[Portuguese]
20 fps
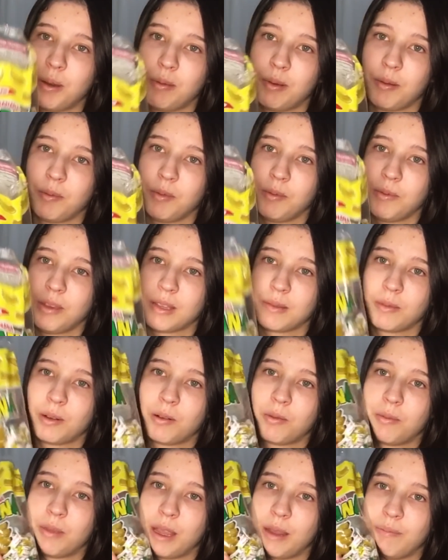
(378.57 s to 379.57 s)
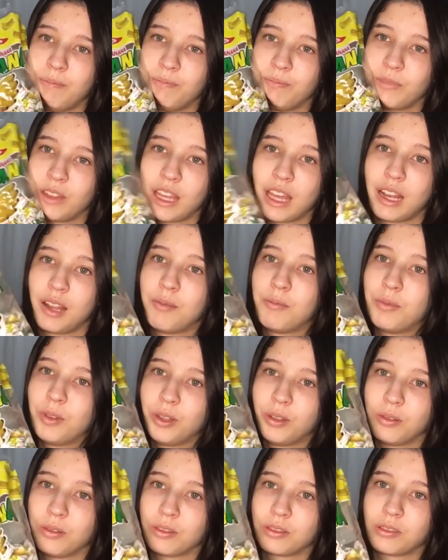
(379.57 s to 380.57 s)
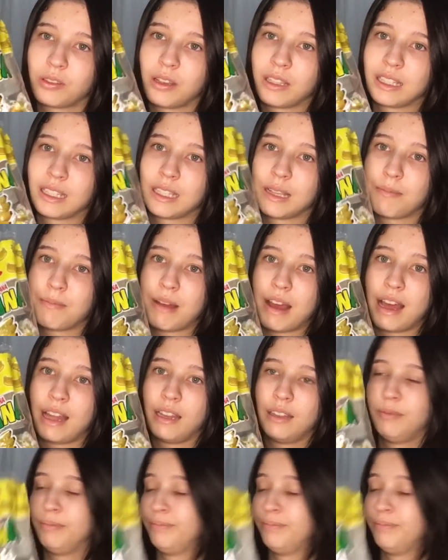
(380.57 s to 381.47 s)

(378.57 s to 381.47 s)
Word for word: pra mim mesma comer que ela é muito gostosa, essa bala.